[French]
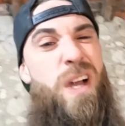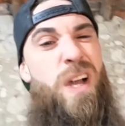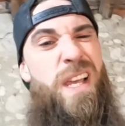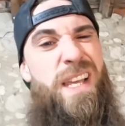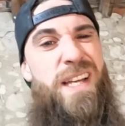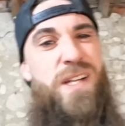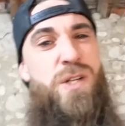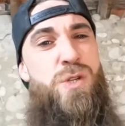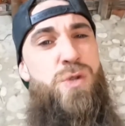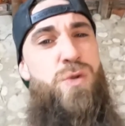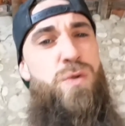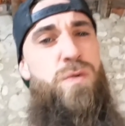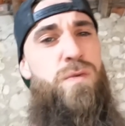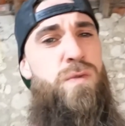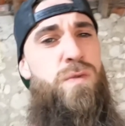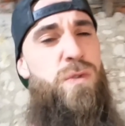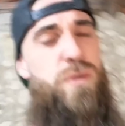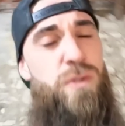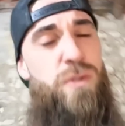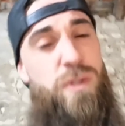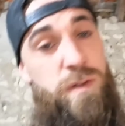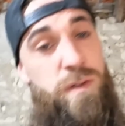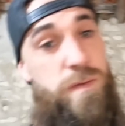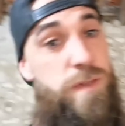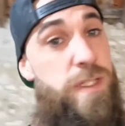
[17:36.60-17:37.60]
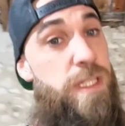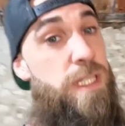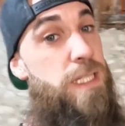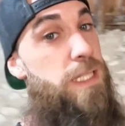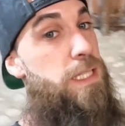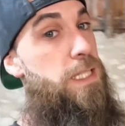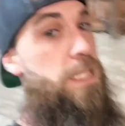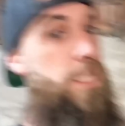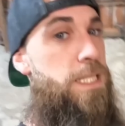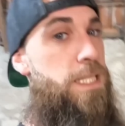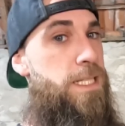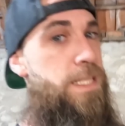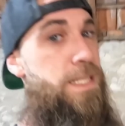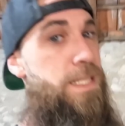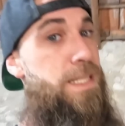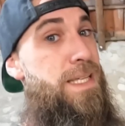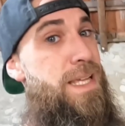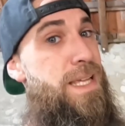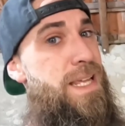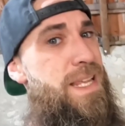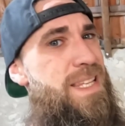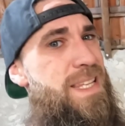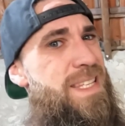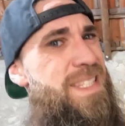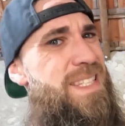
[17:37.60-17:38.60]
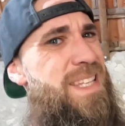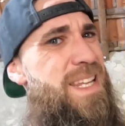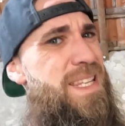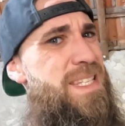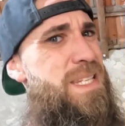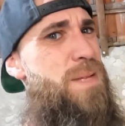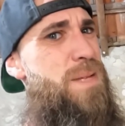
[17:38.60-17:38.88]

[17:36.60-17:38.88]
3-4 chevrons dans le vide. Et ça,